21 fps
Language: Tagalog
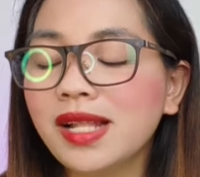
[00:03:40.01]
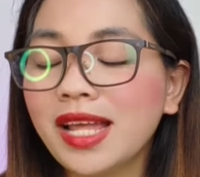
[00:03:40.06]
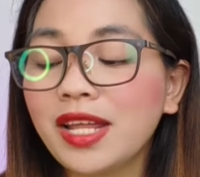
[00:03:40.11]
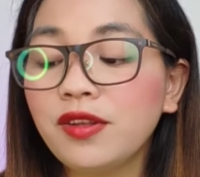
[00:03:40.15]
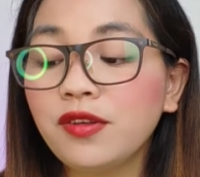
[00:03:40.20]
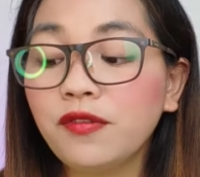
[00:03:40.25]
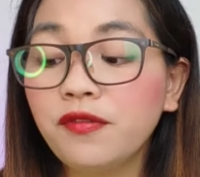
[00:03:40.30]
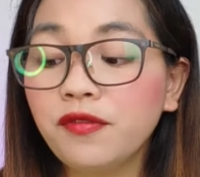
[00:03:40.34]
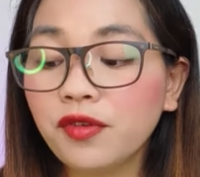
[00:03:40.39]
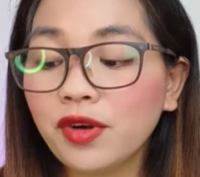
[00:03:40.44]

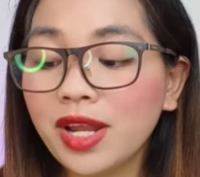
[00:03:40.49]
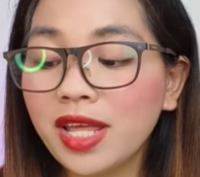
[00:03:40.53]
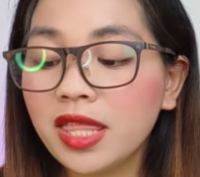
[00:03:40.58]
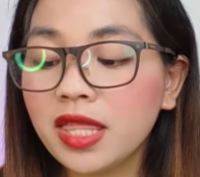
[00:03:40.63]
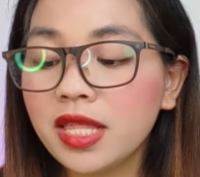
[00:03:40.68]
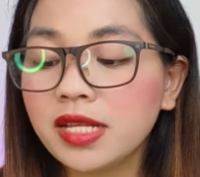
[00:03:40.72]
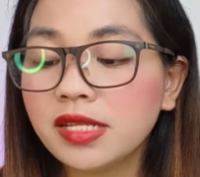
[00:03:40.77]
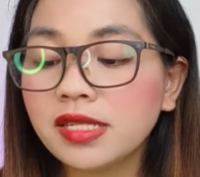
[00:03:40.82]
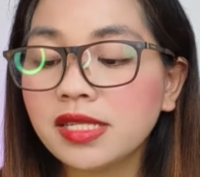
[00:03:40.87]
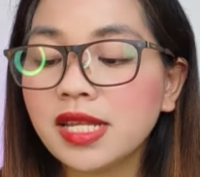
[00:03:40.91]
line of
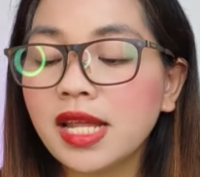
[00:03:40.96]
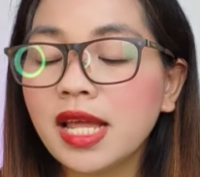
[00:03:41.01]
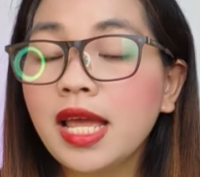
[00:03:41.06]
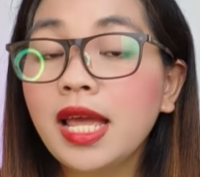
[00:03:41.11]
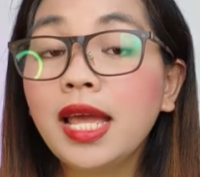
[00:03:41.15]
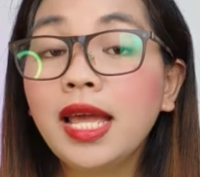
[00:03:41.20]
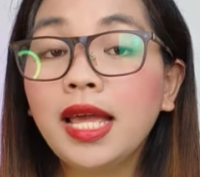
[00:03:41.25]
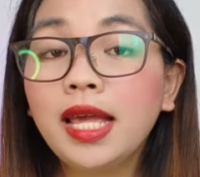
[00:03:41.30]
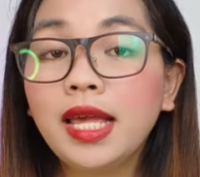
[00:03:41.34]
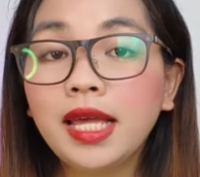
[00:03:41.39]
credits,
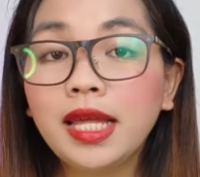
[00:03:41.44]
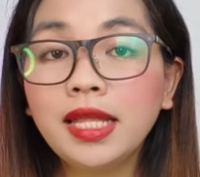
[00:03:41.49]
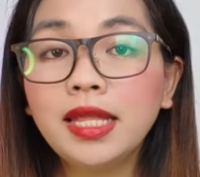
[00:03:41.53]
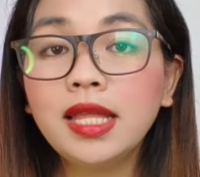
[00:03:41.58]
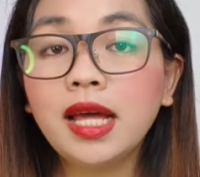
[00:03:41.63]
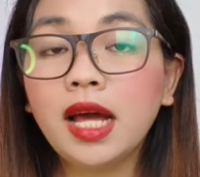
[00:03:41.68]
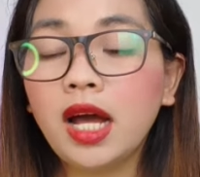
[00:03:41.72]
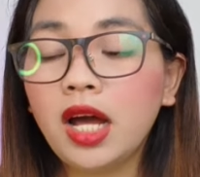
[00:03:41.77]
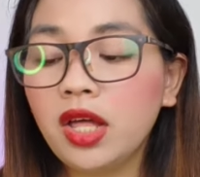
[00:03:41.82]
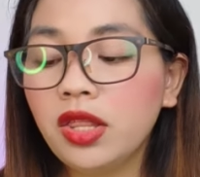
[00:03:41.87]

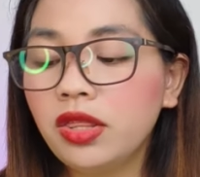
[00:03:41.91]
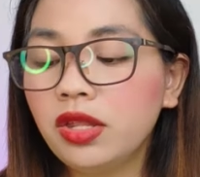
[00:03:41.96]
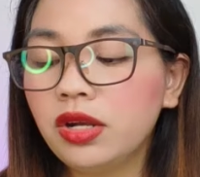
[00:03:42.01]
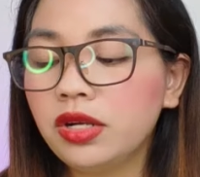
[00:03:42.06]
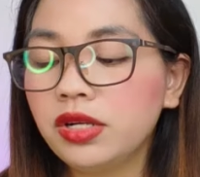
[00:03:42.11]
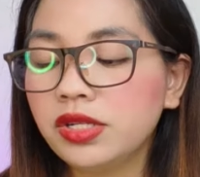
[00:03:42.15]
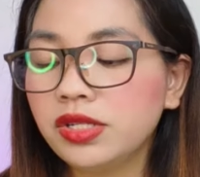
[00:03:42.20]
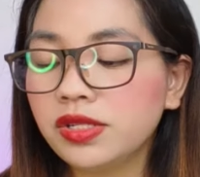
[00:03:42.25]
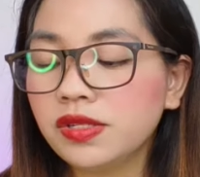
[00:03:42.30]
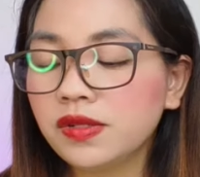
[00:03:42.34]
and
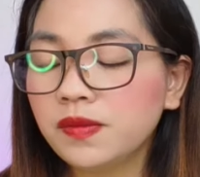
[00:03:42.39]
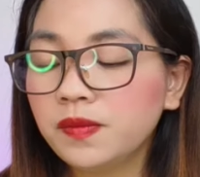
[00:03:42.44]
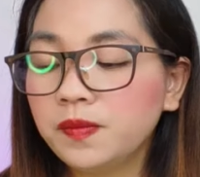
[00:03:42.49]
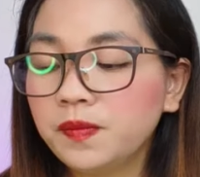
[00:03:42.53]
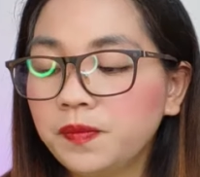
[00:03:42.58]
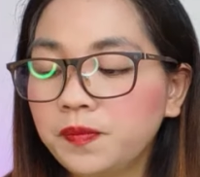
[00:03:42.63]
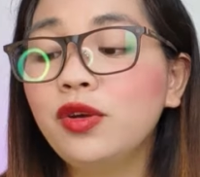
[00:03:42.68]
others.